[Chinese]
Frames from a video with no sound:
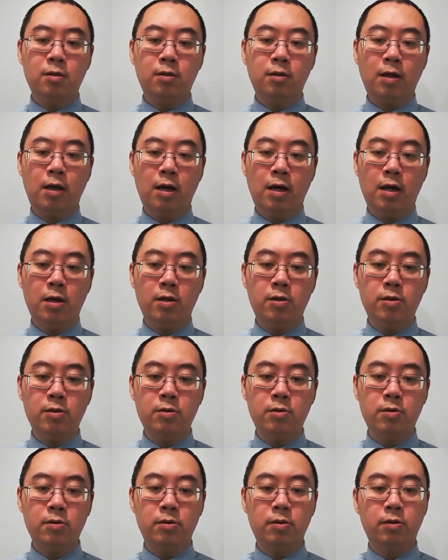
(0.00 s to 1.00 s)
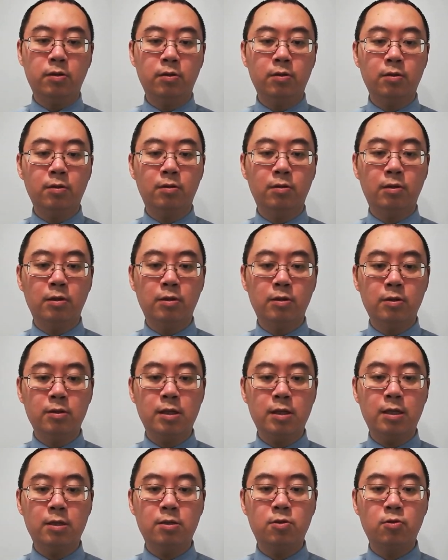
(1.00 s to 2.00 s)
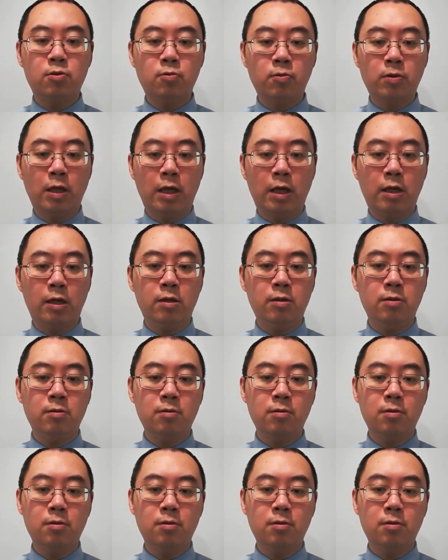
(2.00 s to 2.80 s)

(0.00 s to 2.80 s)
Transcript: 他日得见主言，